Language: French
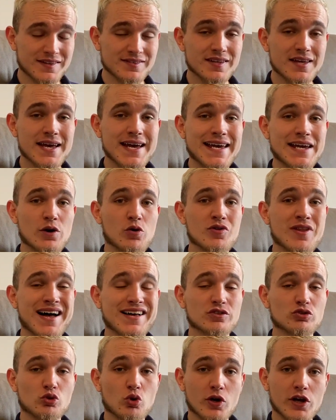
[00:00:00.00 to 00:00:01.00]
Et on a
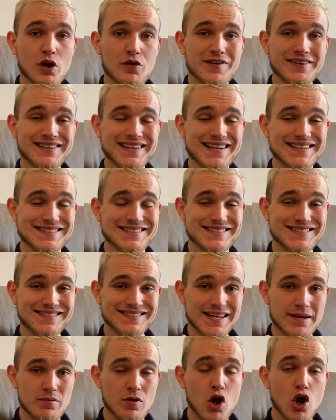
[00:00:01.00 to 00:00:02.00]
instauré en fait un
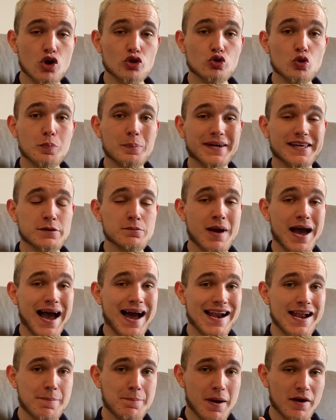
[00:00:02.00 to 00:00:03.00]
système de primes à
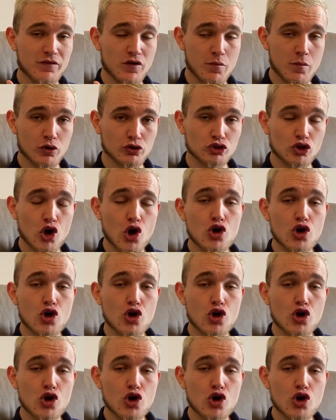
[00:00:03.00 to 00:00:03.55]
la performance,